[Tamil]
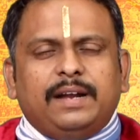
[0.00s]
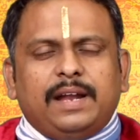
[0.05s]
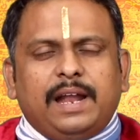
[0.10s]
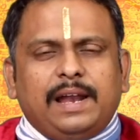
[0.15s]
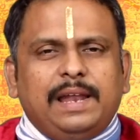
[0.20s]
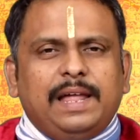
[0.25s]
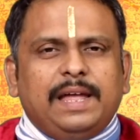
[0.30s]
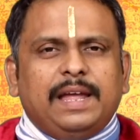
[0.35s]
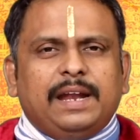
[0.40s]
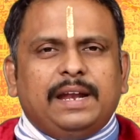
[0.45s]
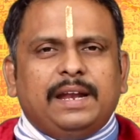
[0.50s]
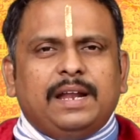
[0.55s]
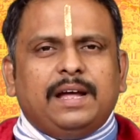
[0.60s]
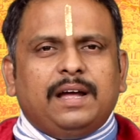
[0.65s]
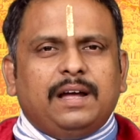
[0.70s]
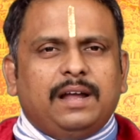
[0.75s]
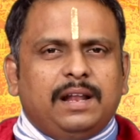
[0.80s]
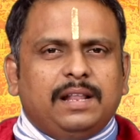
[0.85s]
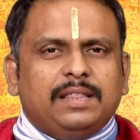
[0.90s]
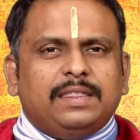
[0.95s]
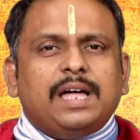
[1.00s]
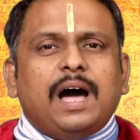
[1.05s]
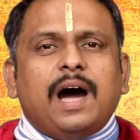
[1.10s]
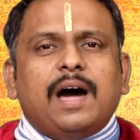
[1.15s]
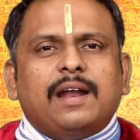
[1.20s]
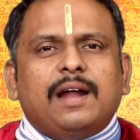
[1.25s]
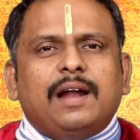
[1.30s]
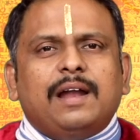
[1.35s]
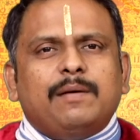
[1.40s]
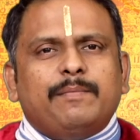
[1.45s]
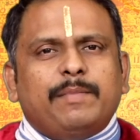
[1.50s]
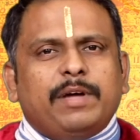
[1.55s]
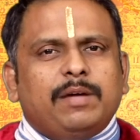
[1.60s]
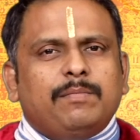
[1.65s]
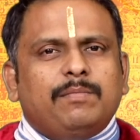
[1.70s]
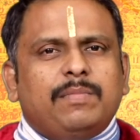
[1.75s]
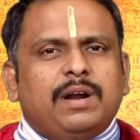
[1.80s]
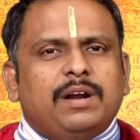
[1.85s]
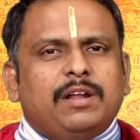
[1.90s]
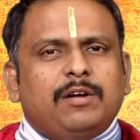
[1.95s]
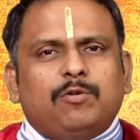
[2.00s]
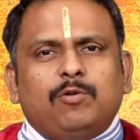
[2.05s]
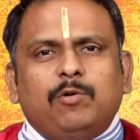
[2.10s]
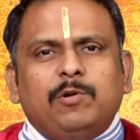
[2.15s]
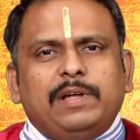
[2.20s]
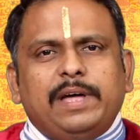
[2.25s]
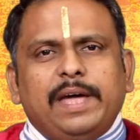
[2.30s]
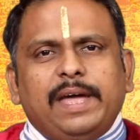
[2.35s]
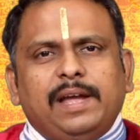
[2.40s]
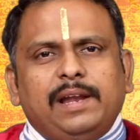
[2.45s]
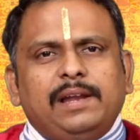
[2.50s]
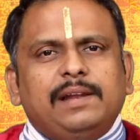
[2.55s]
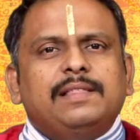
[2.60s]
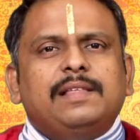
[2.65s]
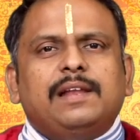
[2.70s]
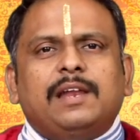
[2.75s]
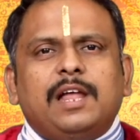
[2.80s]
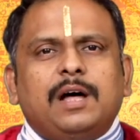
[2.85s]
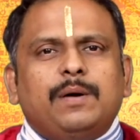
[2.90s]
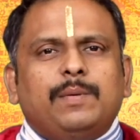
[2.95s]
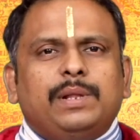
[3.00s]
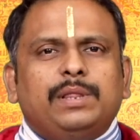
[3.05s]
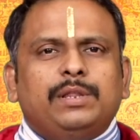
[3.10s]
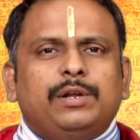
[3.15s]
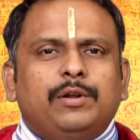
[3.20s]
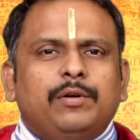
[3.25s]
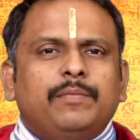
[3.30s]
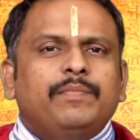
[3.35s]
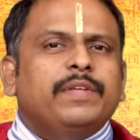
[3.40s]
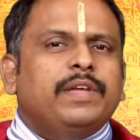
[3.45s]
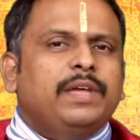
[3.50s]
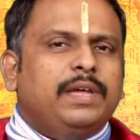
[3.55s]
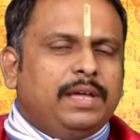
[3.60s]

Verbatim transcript: நல்ல எண்ணங்கள் தாராளமயம் நியாயமான கொள்கைகள் இதெல்லாம் வந்துடும்